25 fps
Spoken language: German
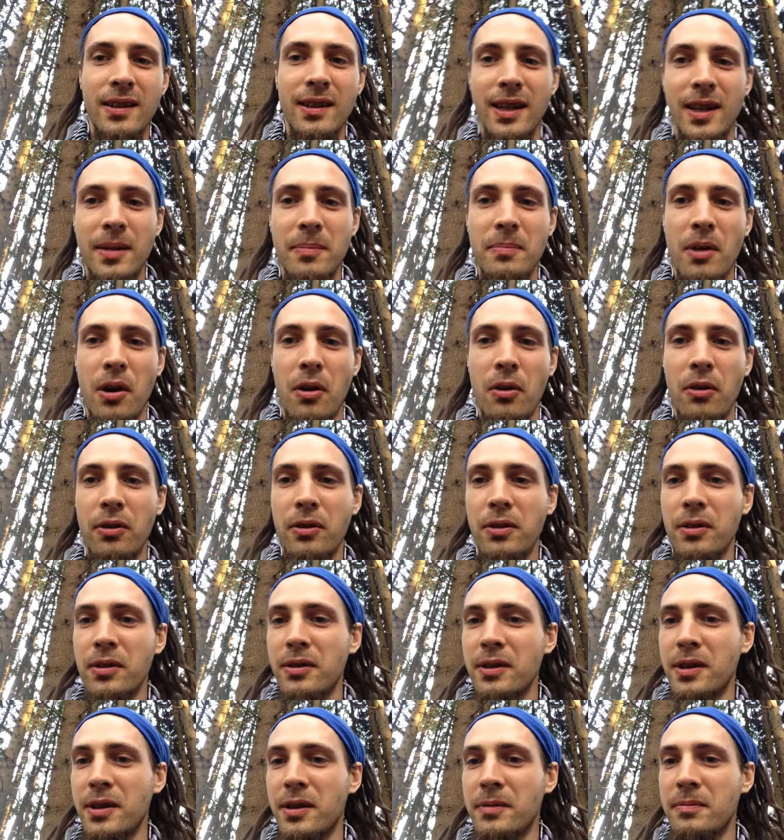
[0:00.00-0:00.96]
eben auch
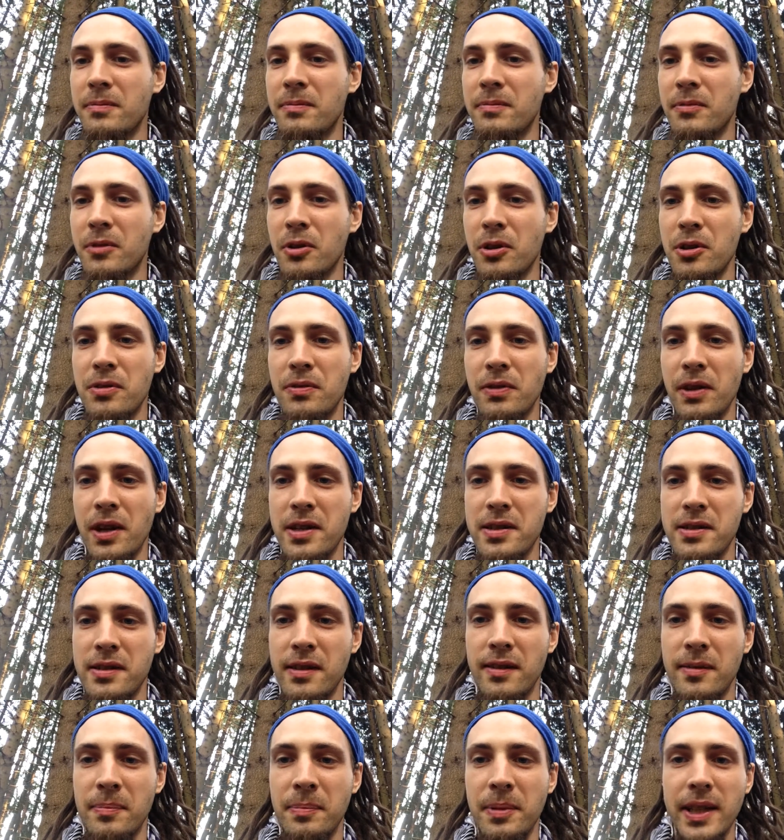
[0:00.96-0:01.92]
ähm, euch vielleicht
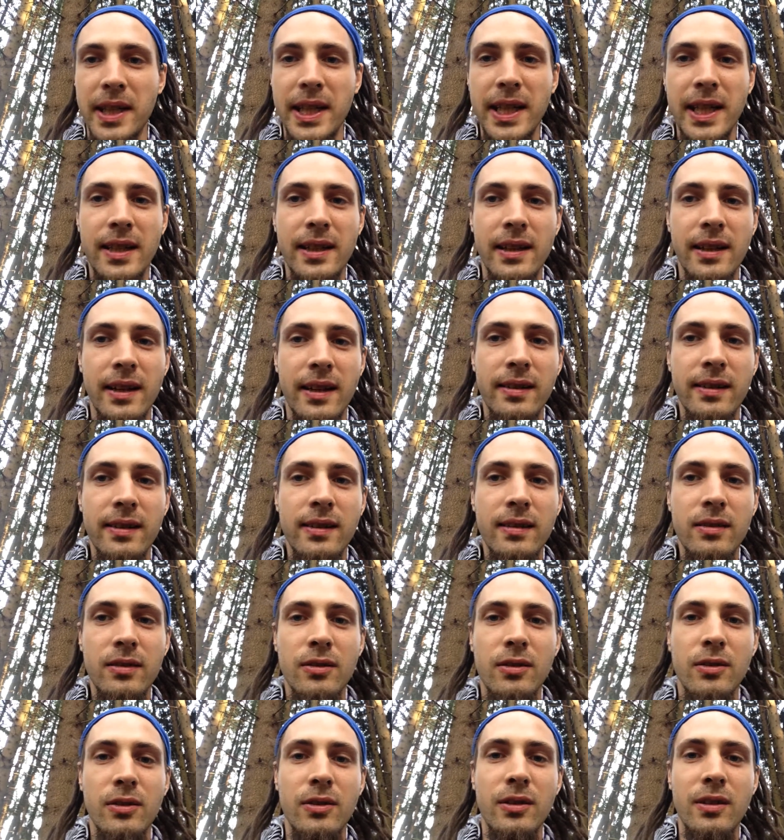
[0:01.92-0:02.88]
inspirieren lasst.
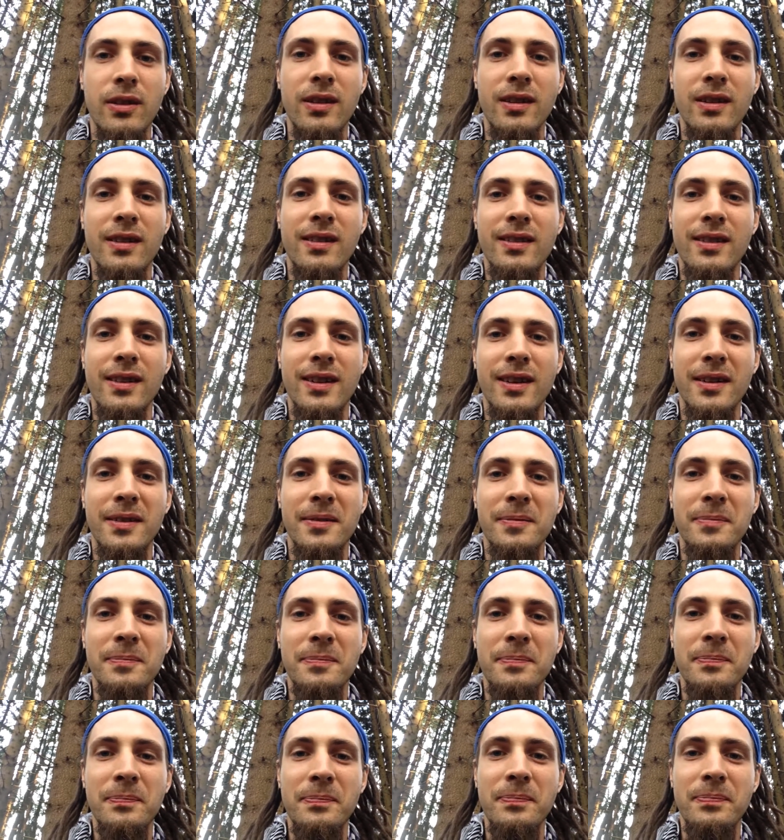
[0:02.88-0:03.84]
Und
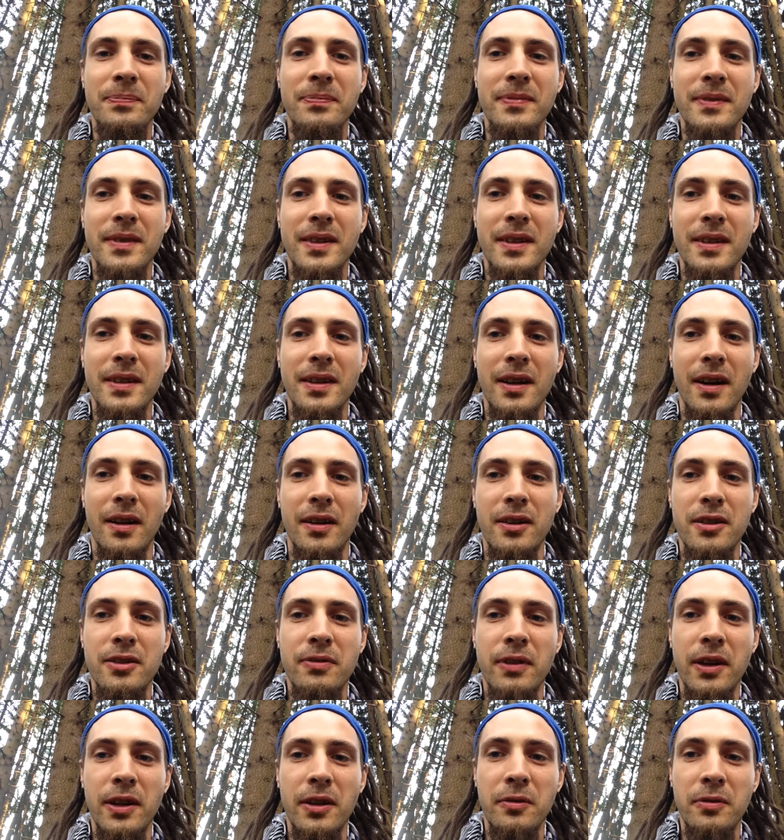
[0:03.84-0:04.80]
ähm, ja,
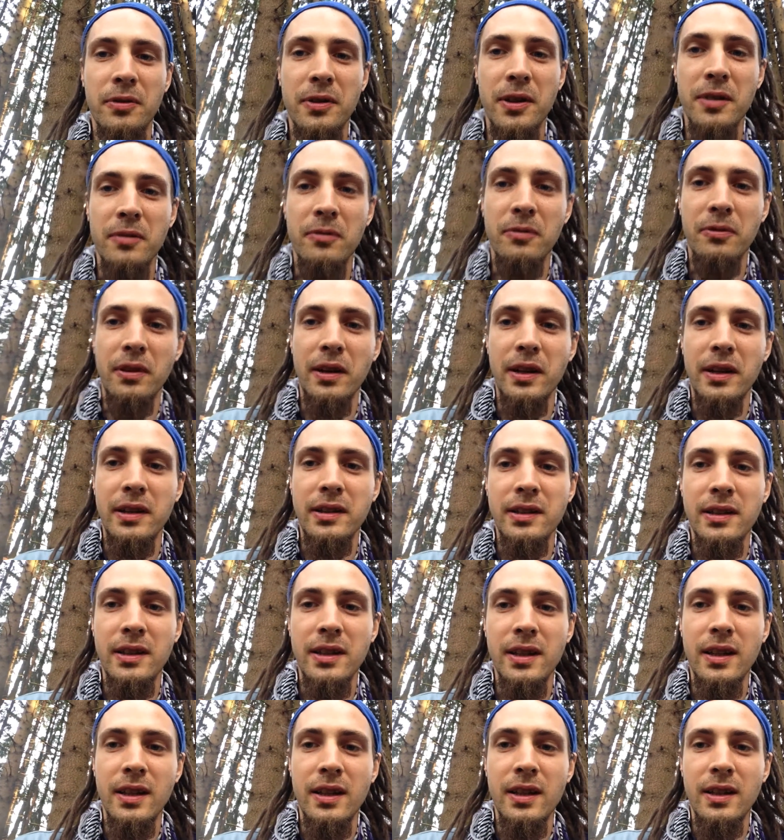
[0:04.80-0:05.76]
ich werde auf jeden Fall
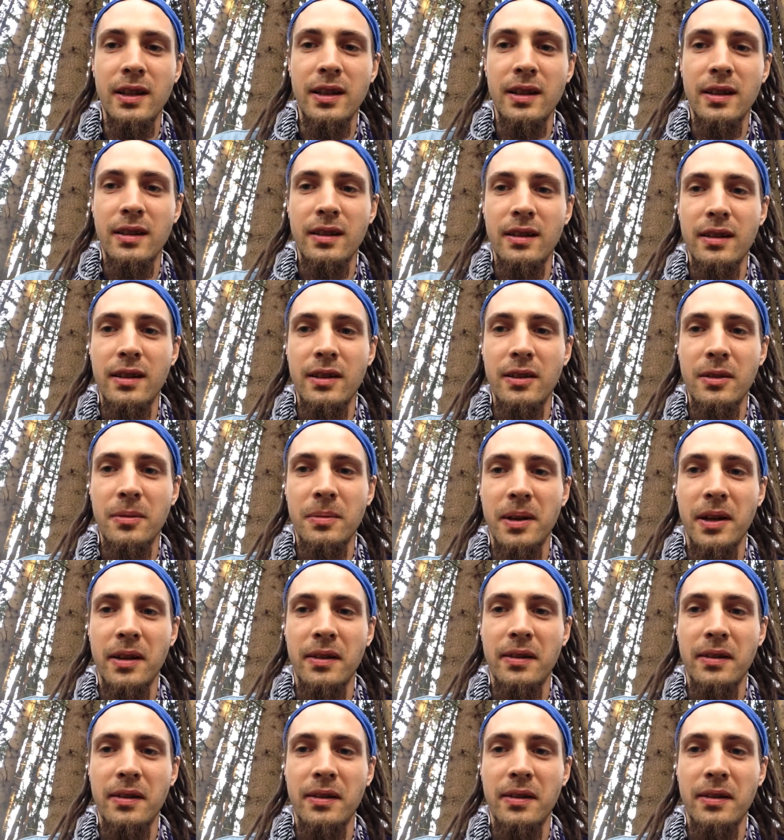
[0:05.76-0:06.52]
hier über